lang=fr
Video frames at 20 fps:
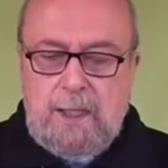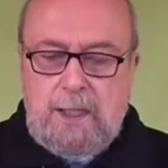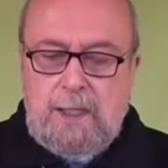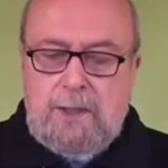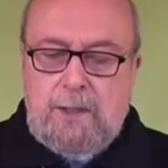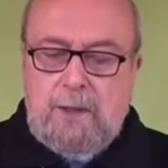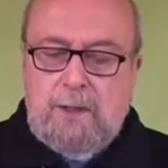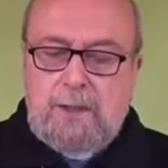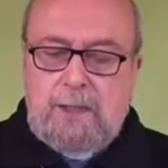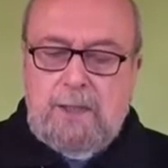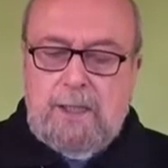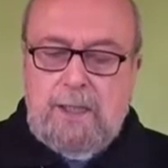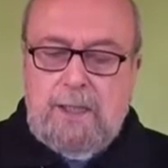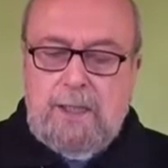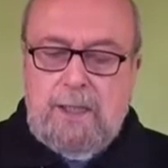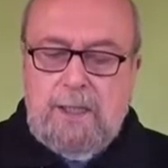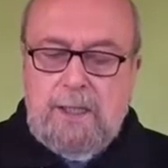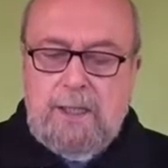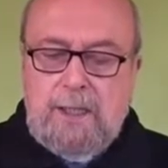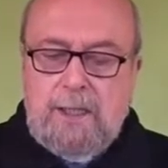et
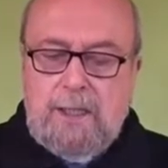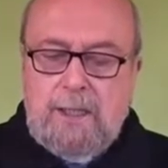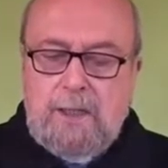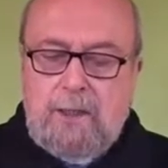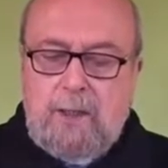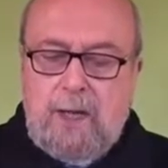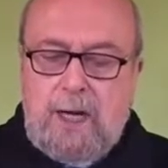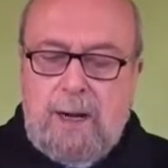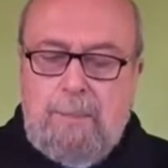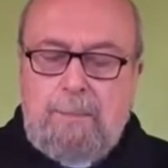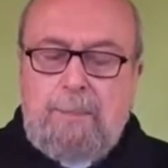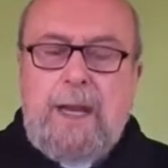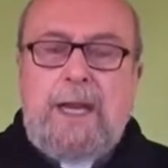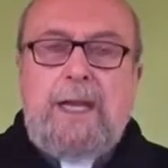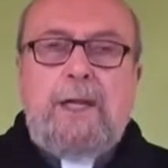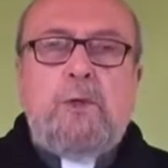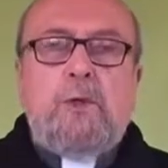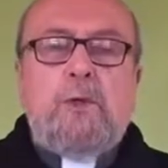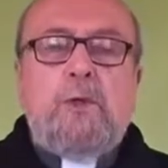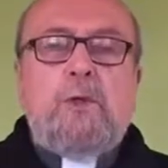d'entrer dans la
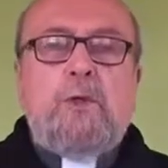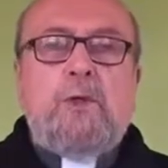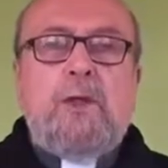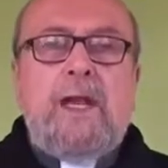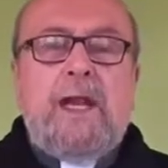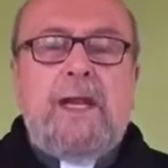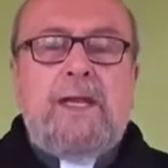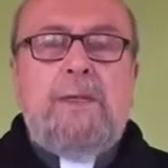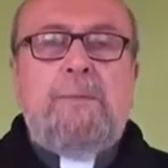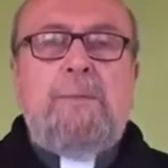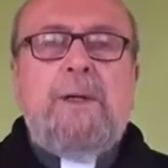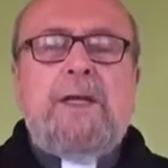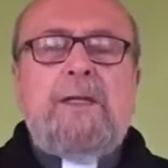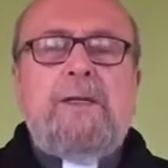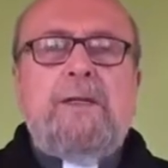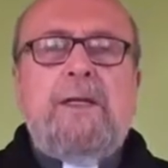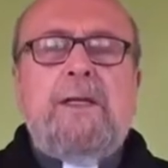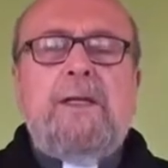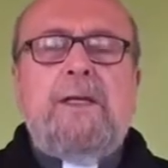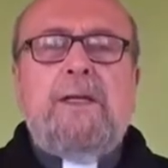plénitude de la
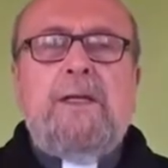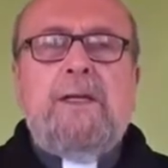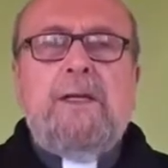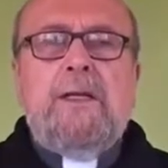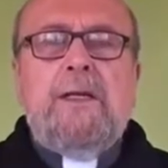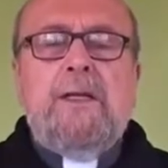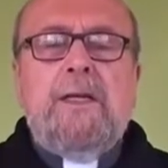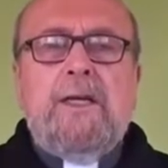liberté